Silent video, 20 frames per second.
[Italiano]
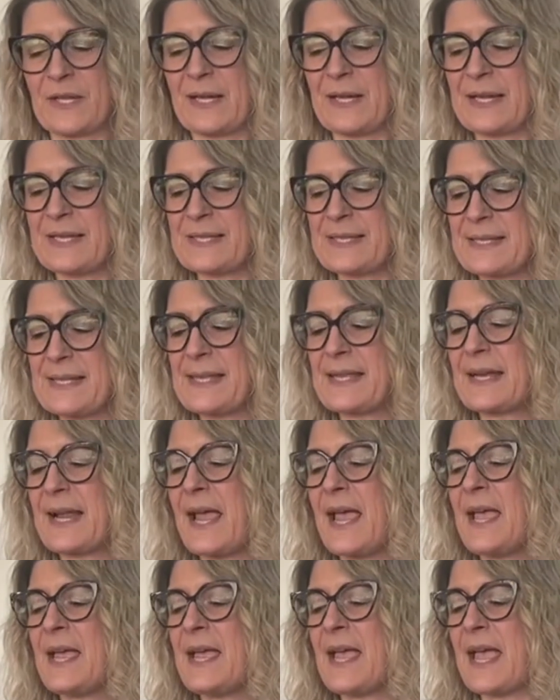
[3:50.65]

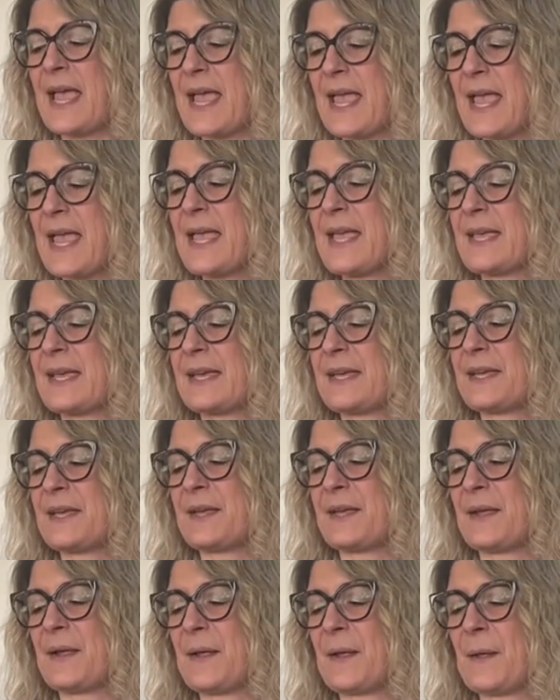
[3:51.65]
allestire e
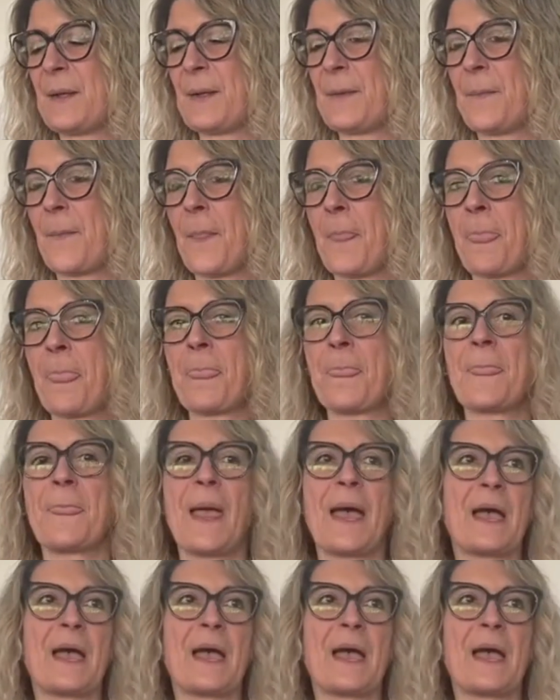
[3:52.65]
ehm,